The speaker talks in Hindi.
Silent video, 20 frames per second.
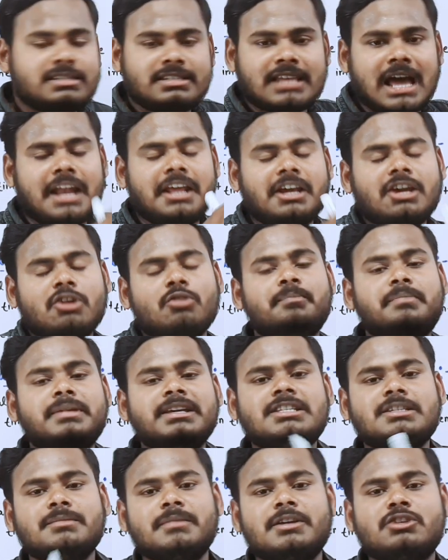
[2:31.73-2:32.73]
सारे को
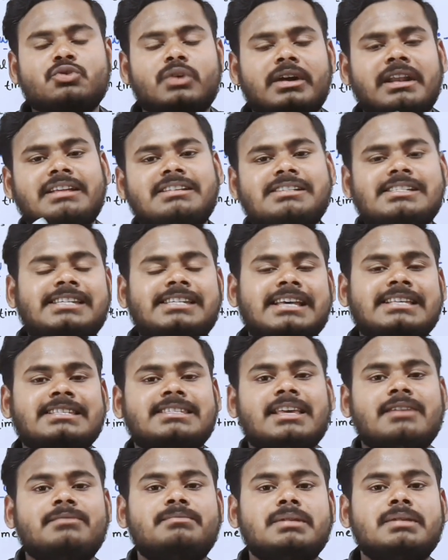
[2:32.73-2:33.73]
बीच में जो है रेजिस्टेंस
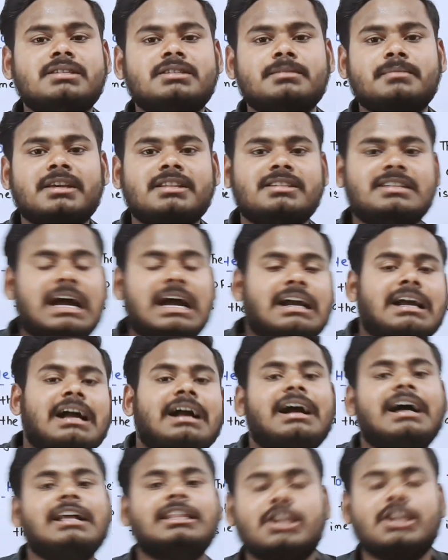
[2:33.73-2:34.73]
के बीच में धक्का
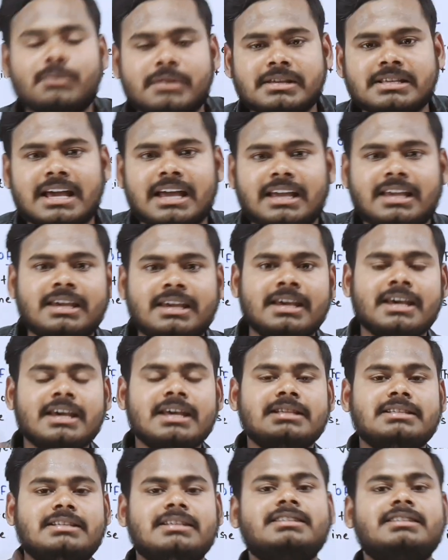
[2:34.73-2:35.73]
खाते हुए जाएगी
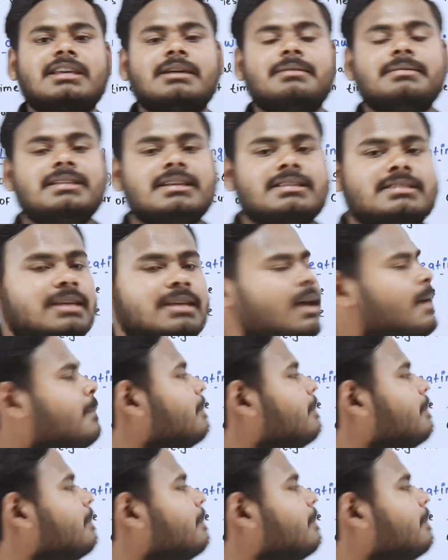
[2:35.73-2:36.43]
जिसके वजह से